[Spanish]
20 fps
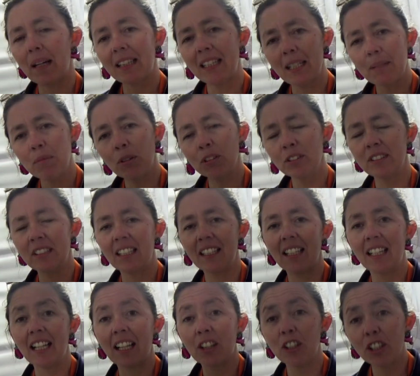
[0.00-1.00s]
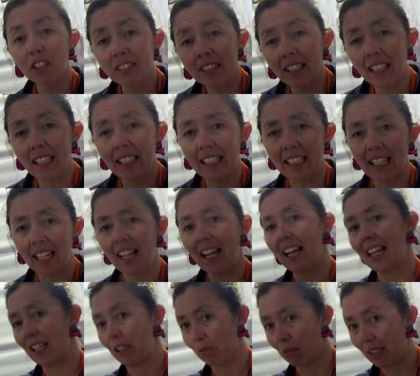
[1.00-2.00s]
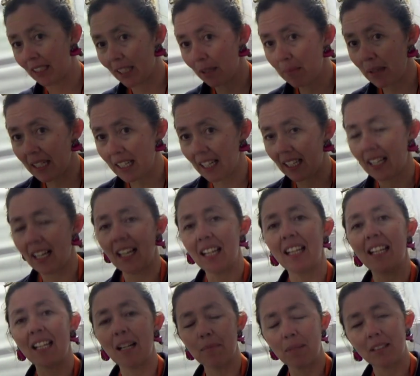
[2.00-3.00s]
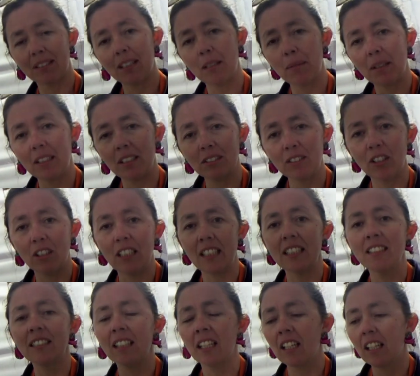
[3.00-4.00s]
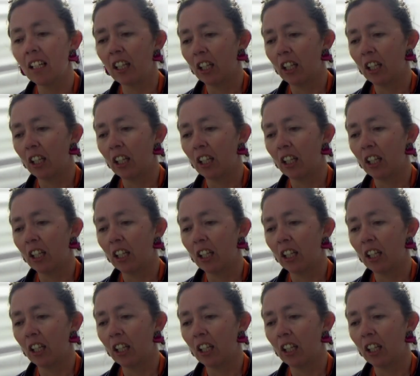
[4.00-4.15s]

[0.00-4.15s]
partimos desde las 12 del día, al igual que mañana, en la Plaza Patricio Lynch,